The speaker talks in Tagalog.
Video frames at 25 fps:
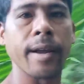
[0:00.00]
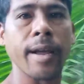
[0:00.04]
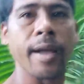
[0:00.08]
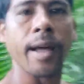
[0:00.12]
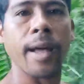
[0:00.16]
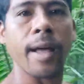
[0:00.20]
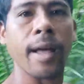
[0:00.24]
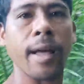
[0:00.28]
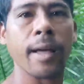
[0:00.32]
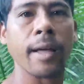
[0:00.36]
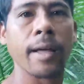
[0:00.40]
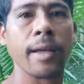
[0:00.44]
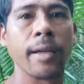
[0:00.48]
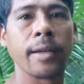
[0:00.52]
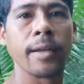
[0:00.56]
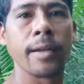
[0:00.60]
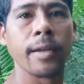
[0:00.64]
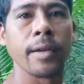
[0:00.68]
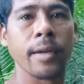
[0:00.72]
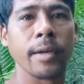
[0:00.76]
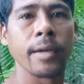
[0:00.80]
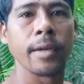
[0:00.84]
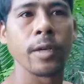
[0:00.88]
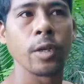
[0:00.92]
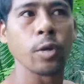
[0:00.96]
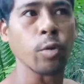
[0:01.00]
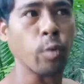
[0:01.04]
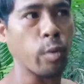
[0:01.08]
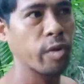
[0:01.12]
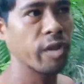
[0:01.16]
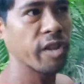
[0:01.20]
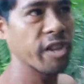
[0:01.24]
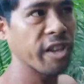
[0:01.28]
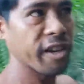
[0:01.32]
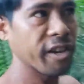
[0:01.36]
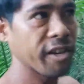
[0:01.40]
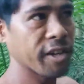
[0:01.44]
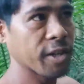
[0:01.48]
nga
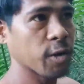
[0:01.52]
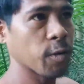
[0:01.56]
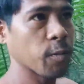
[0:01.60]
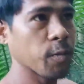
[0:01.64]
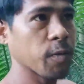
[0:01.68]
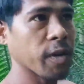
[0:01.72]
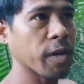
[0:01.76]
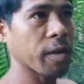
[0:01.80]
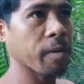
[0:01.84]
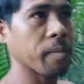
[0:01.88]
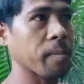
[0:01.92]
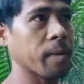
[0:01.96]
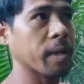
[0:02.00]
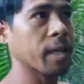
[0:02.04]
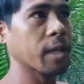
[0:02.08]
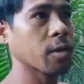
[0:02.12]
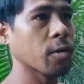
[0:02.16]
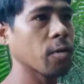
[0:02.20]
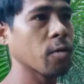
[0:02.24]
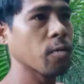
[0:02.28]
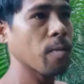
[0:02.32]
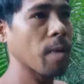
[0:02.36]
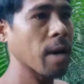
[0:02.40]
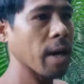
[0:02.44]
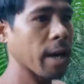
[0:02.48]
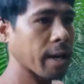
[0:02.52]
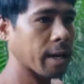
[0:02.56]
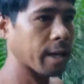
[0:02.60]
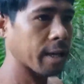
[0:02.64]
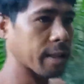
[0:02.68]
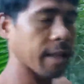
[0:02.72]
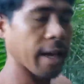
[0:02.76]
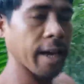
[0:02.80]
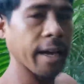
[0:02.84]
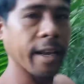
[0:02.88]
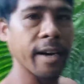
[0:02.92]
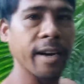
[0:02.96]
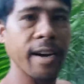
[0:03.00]
20 years of service so
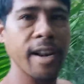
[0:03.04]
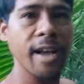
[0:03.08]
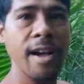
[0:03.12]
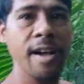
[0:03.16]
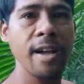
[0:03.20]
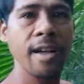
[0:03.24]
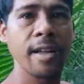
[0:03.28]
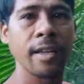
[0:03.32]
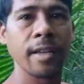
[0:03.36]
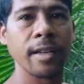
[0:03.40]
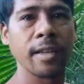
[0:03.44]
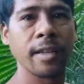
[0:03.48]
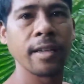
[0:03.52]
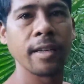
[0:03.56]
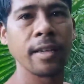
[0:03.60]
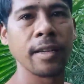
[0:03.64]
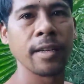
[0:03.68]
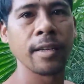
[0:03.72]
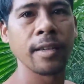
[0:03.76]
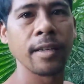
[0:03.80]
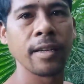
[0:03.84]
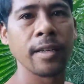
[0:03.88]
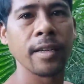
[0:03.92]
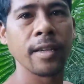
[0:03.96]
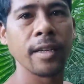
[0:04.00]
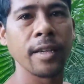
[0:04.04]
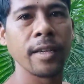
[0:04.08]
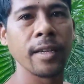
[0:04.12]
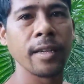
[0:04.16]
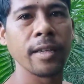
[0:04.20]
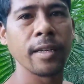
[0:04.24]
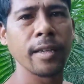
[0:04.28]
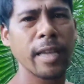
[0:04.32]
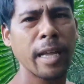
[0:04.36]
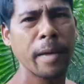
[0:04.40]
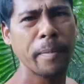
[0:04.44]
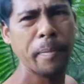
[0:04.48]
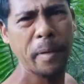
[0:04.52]
maka-retire na
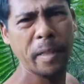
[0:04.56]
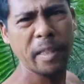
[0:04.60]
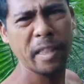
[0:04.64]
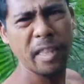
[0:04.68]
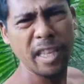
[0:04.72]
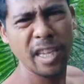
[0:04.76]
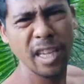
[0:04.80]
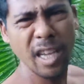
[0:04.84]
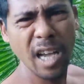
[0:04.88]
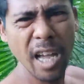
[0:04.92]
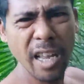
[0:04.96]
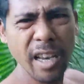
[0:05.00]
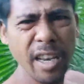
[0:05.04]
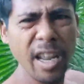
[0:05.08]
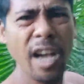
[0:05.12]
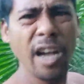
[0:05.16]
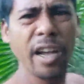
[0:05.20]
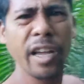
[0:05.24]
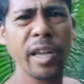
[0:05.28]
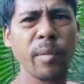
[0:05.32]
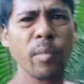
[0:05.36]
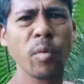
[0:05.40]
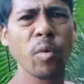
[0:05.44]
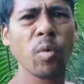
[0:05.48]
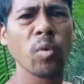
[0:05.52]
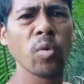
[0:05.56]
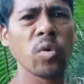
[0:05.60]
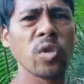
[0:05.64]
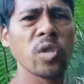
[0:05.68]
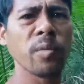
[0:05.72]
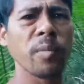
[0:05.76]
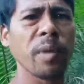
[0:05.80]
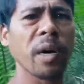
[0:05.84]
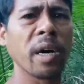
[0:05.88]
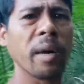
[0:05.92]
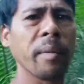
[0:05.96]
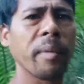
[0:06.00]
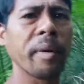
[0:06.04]
dapat ingana ang imuon
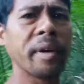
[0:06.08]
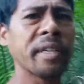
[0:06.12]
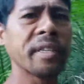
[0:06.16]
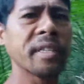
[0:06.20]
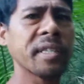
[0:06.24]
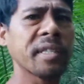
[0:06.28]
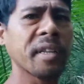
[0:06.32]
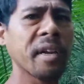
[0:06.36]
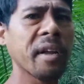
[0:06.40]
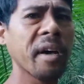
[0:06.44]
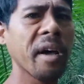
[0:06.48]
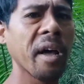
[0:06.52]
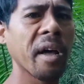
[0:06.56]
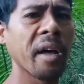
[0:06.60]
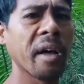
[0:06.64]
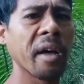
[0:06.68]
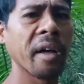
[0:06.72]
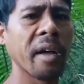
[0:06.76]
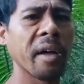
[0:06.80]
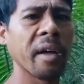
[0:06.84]
sa mga maestra